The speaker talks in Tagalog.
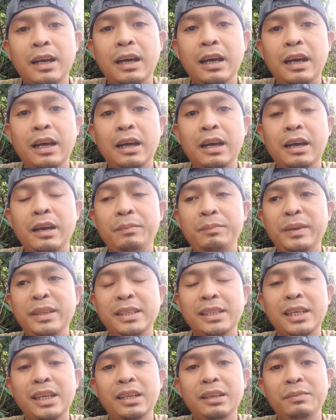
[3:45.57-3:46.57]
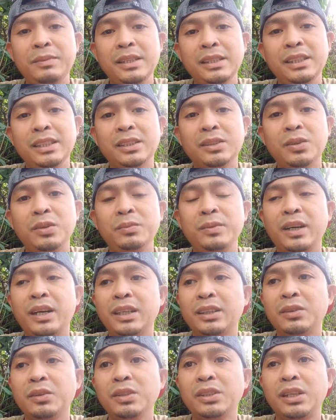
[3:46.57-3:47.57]
uh, pinsan ng misis ko
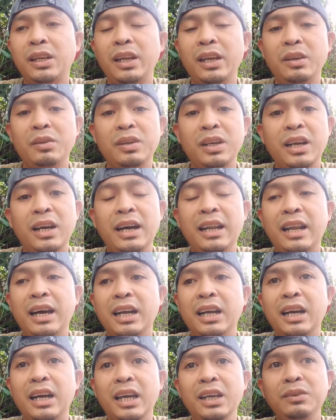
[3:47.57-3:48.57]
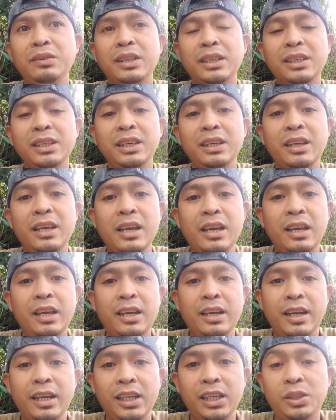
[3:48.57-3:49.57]
mga toks sila yung nag-aalaga ngayon kasi
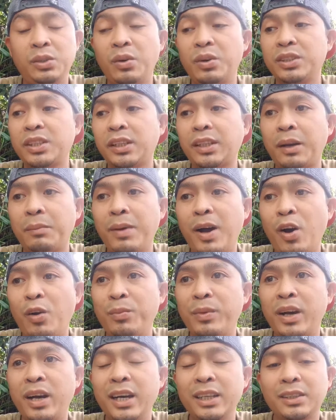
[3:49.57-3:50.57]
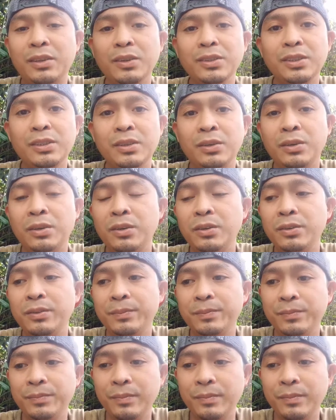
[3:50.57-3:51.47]
dito ako sa trabaho mga toks so